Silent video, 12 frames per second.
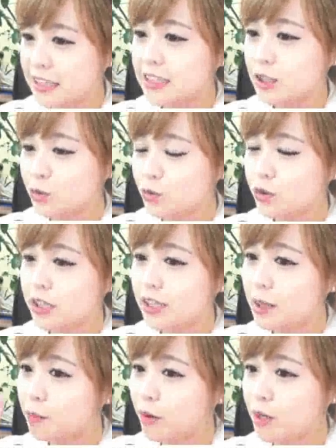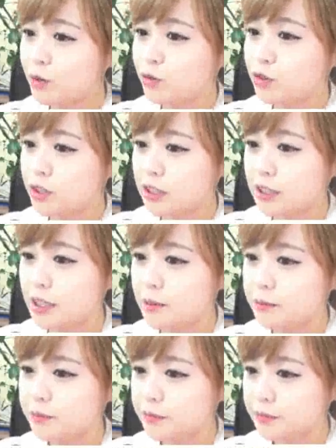진짜 좀 웃길 때입 벌리고 웃는
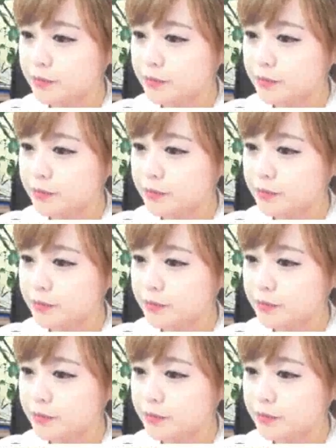느낌